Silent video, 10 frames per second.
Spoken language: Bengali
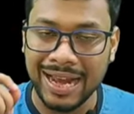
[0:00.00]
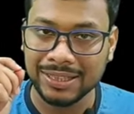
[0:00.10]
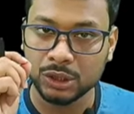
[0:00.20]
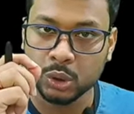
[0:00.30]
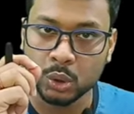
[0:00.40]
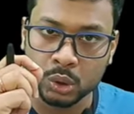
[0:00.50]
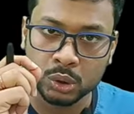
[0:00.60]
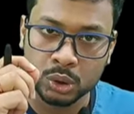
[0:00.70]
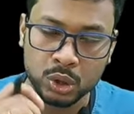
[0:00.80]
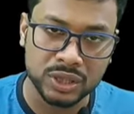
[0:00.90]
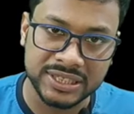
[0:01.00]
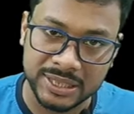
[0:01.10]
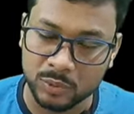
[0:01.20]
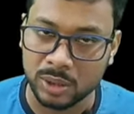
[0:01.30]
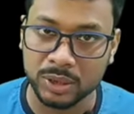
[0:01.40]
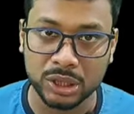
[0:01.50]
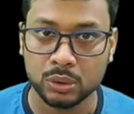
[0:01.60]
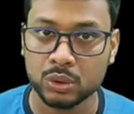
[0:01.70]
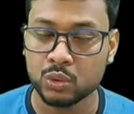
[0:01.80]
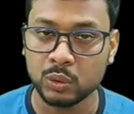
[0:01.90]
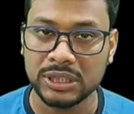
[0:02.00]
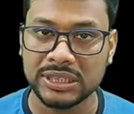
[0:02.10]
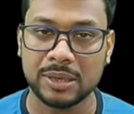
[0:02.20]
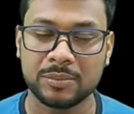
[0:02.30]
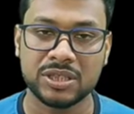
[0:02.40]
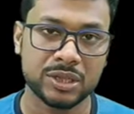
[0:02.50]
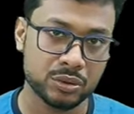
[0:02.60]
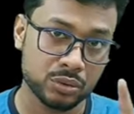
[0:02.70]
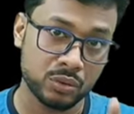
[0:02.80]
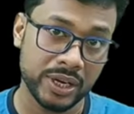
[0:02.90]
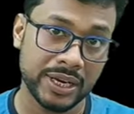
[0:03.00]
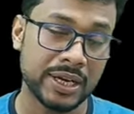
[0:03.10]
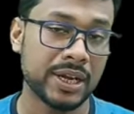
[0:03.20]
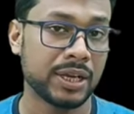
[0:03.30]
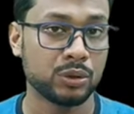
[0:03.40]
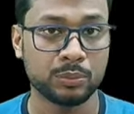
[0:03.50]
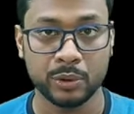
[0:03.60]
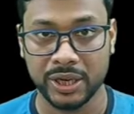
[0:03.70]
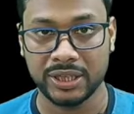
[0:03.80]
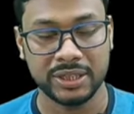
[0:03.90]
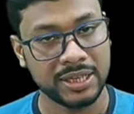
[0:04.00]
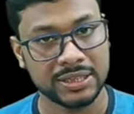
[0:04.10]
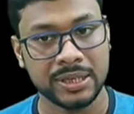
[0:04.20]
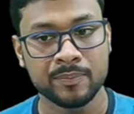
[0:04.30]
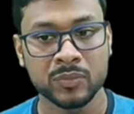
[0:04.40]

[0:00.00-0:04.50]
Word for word: একটা ছোট ছোট কনসেপ্ট আমি কিন্তু চুল চেরা বিশ্লেষণ করে এখানটা কিন্তু পড়াই ঠিক আছে